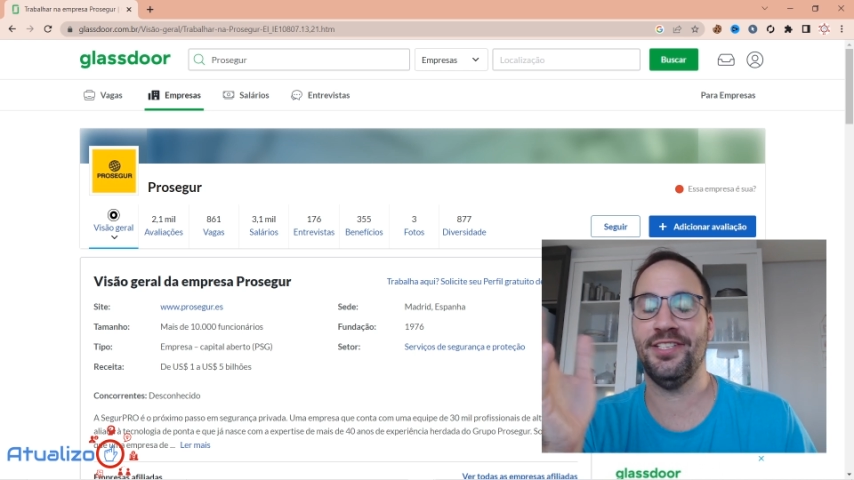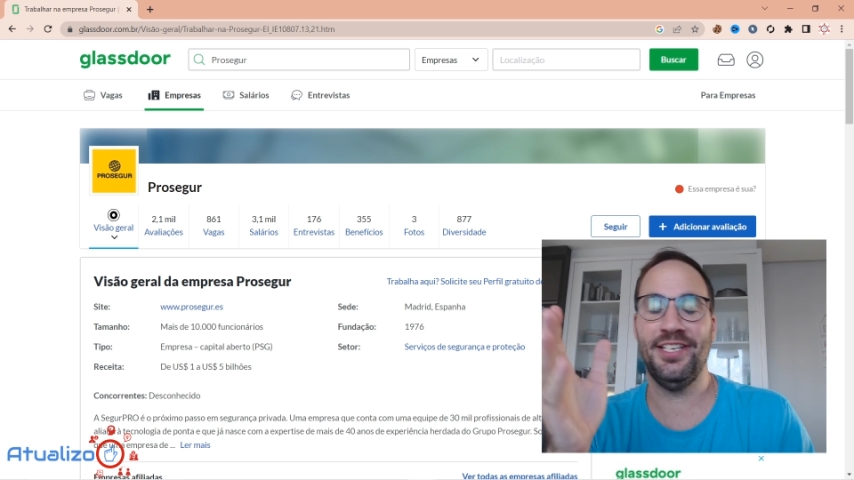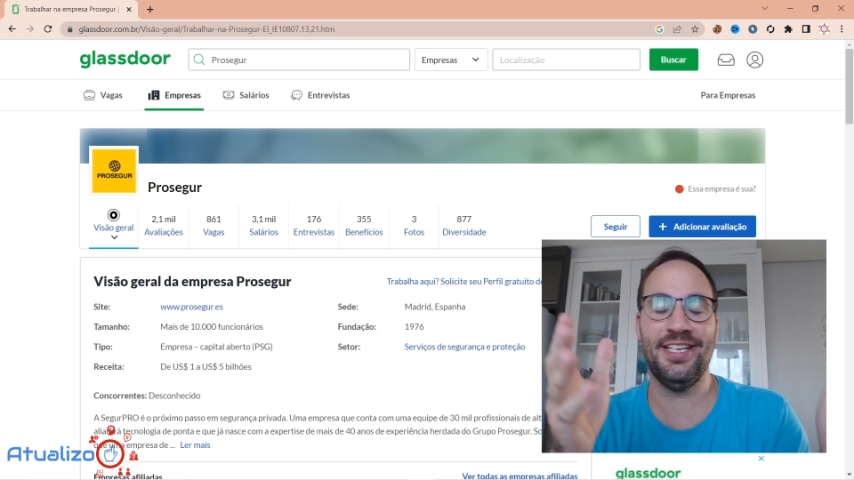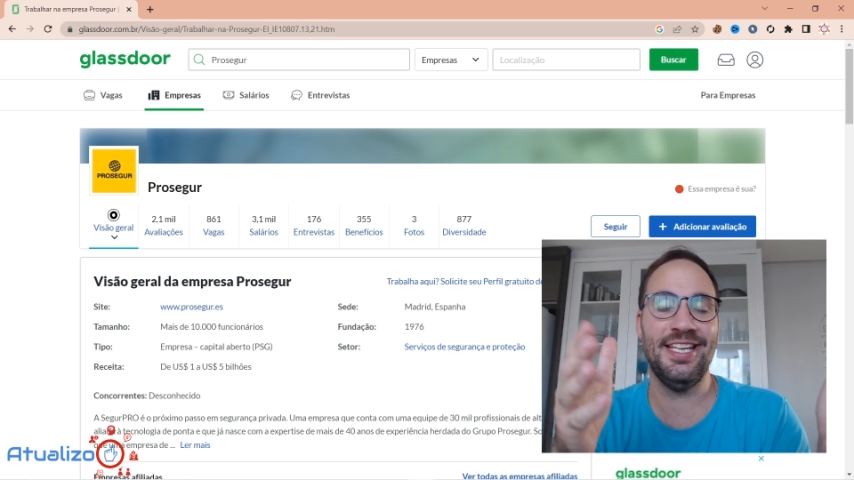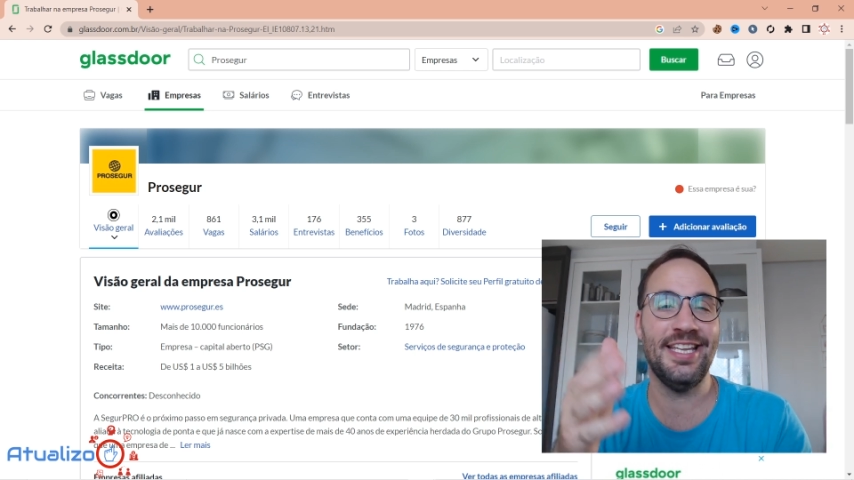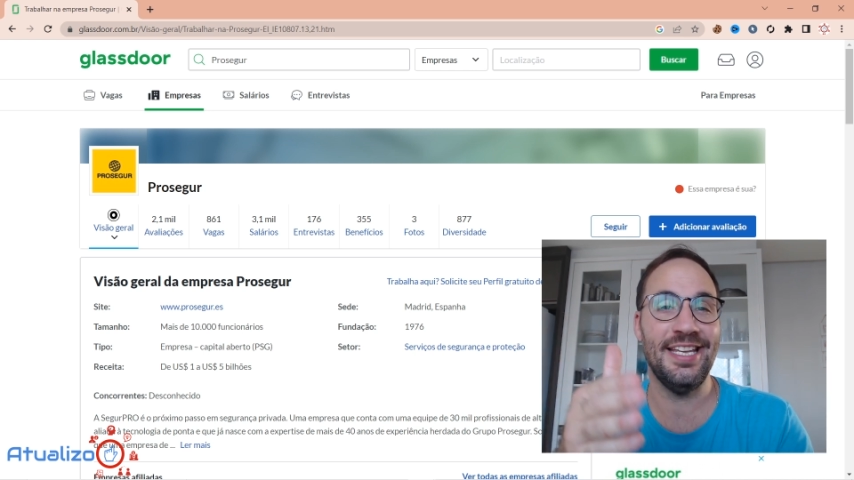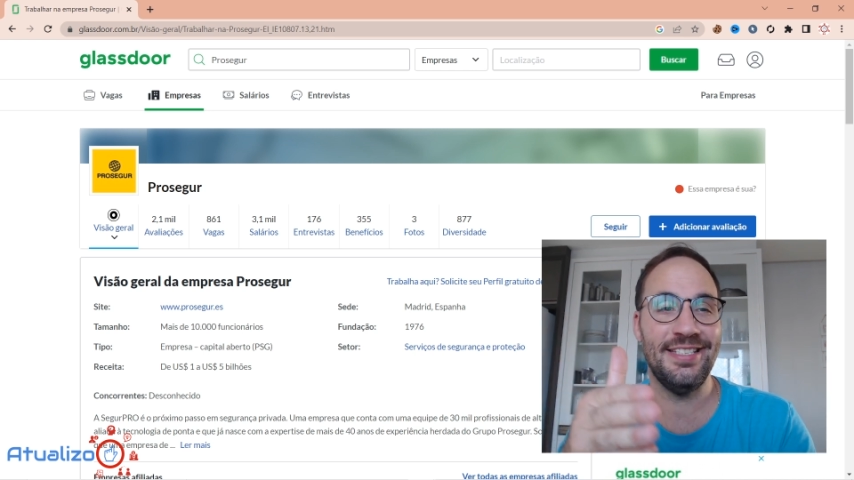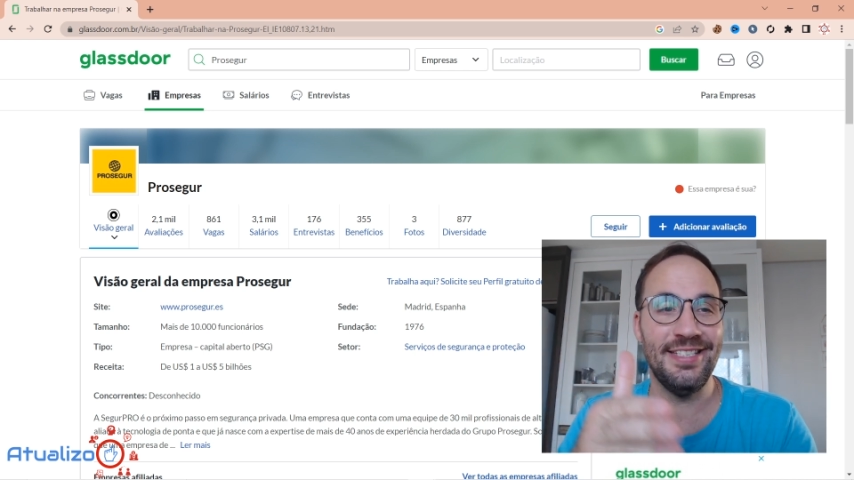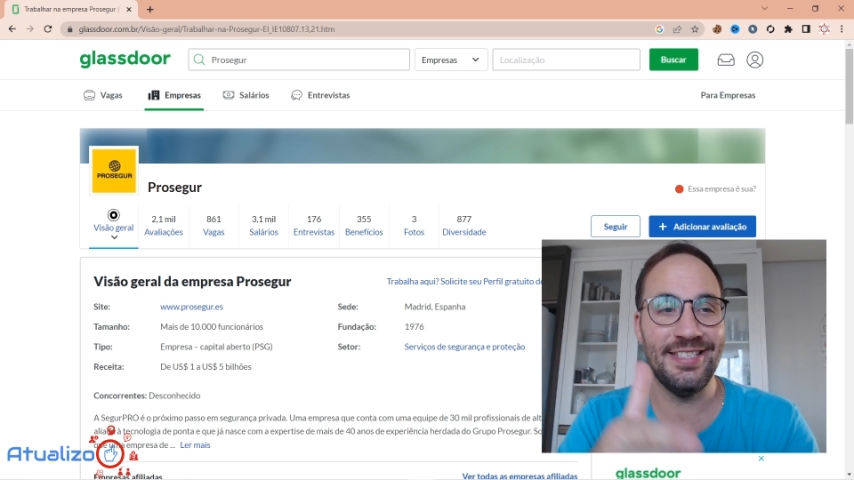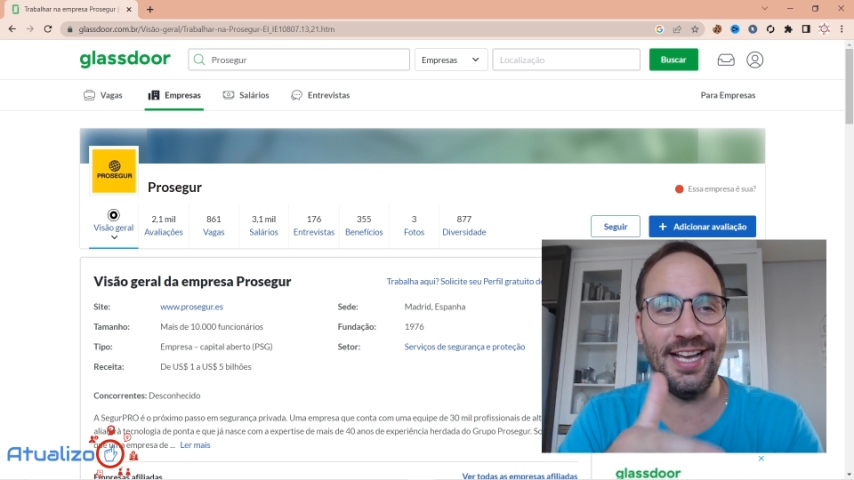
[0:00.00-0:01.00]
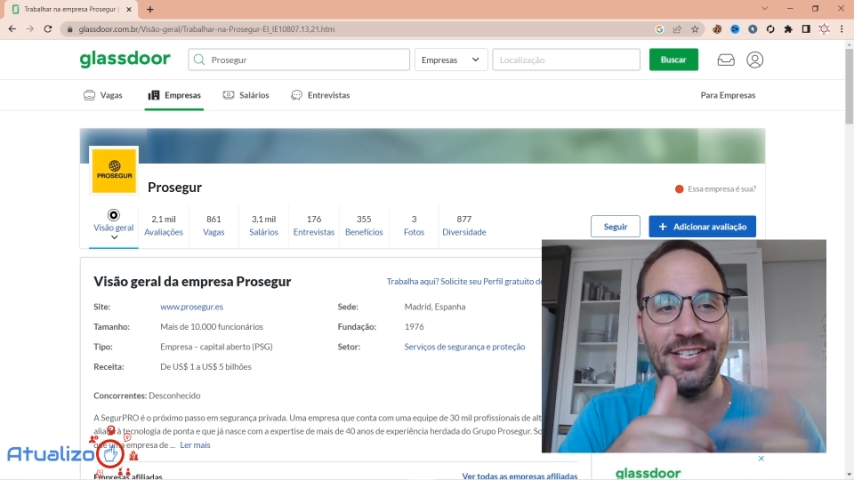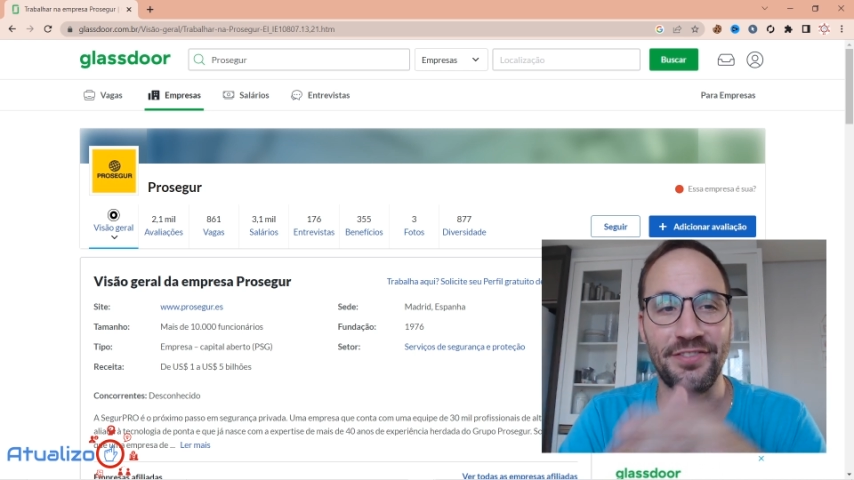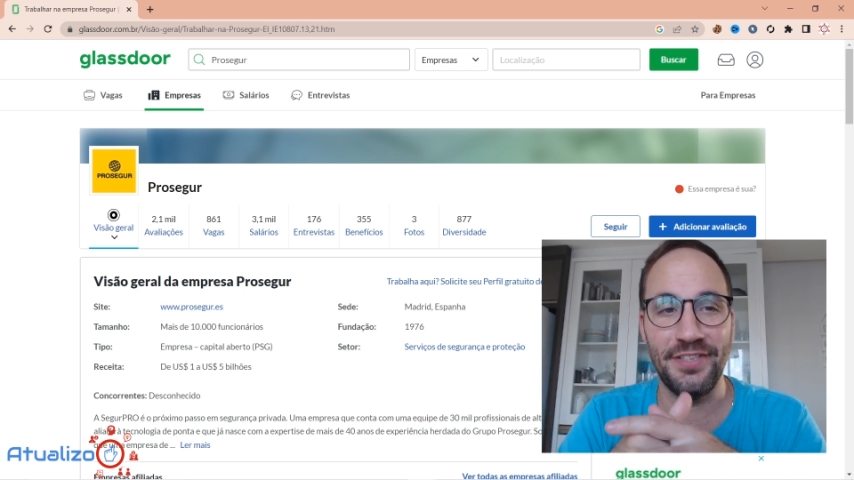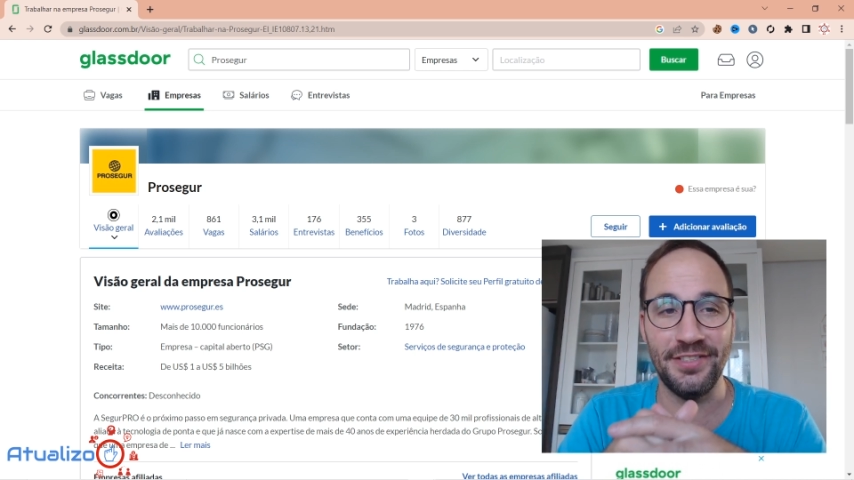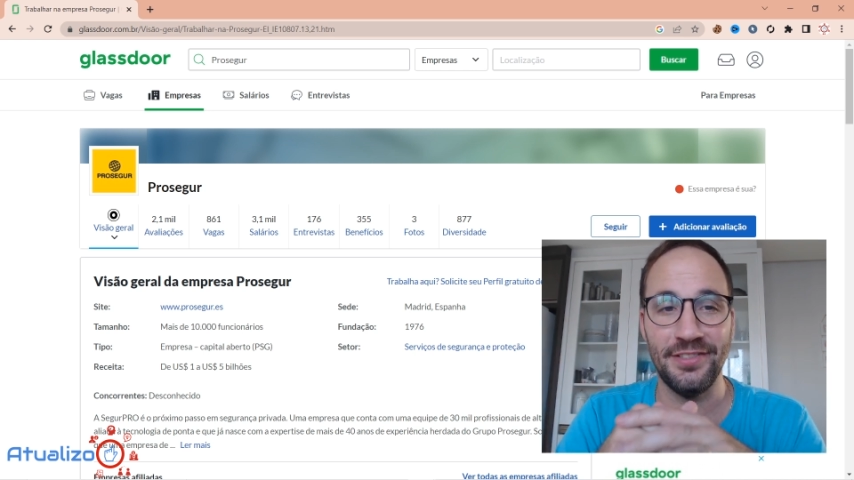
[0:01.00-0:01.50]
E que, que esse site,
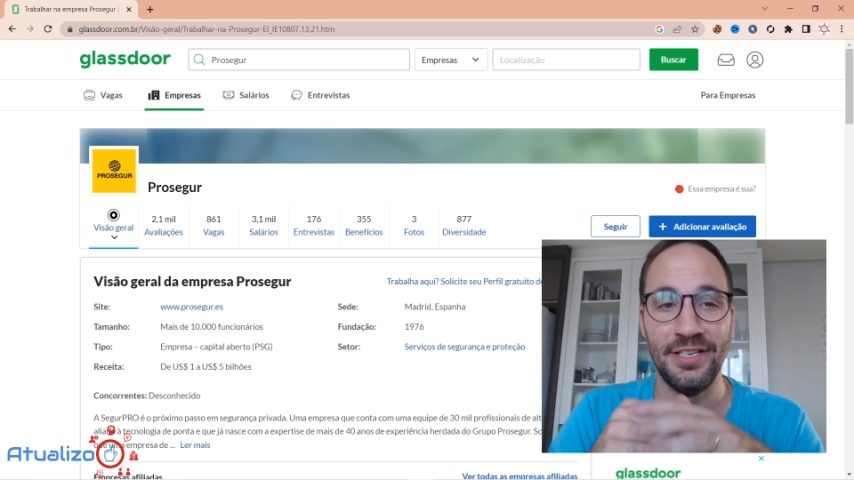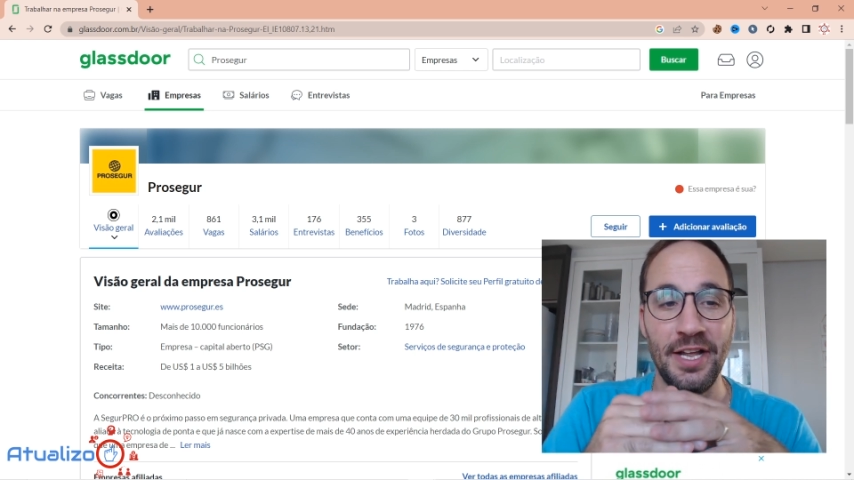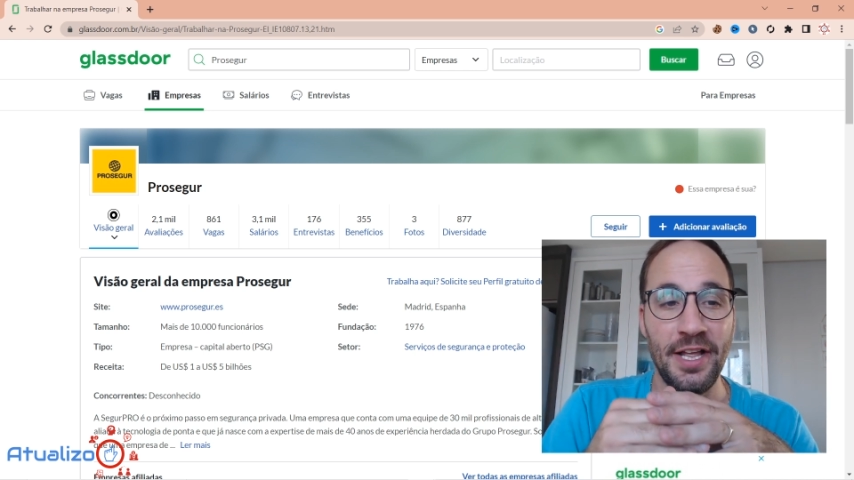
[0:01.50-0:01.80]
Vinícius?